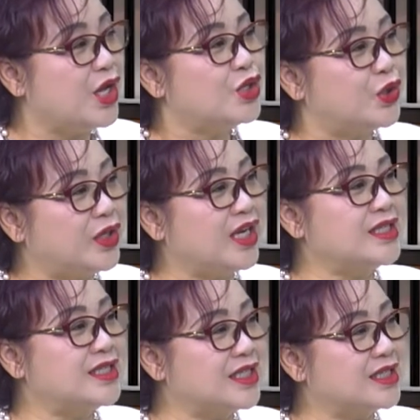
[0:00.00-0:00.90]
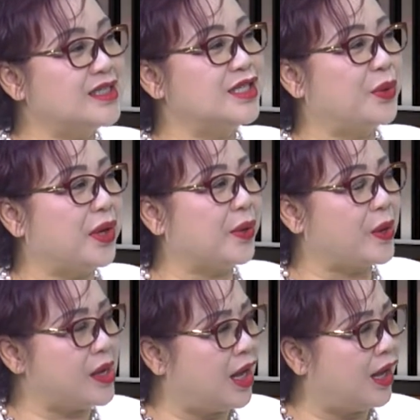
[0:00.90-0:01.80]
总而言之，这个事情会
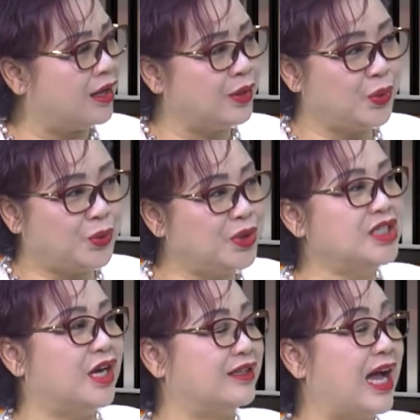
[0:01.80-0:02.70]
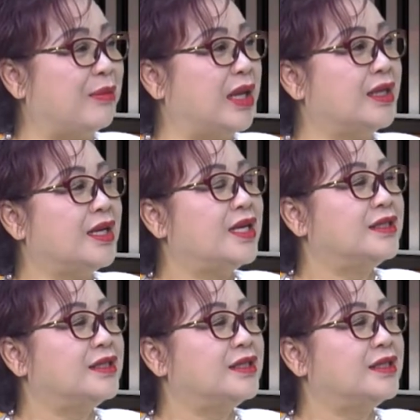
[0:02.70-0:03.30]
很困扰他们。